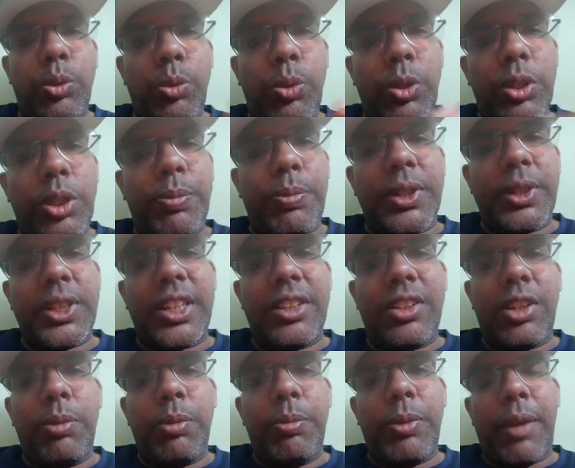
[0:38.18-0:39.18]
तुरंत पैसा
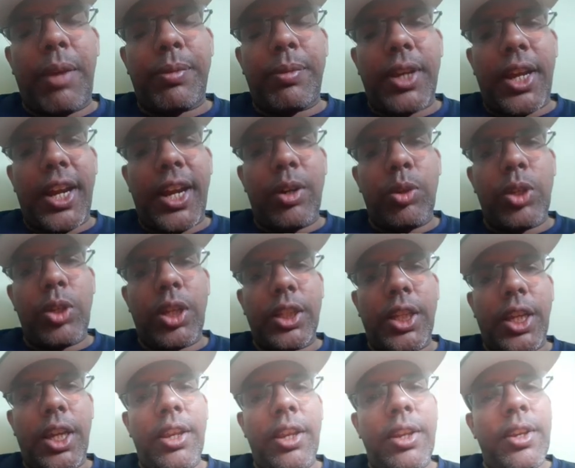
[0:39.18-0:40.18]
धन में आपका ऐड हो जाता
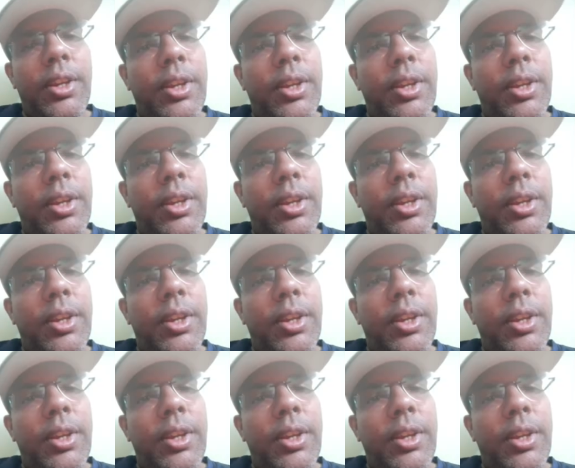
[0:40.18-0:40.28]
है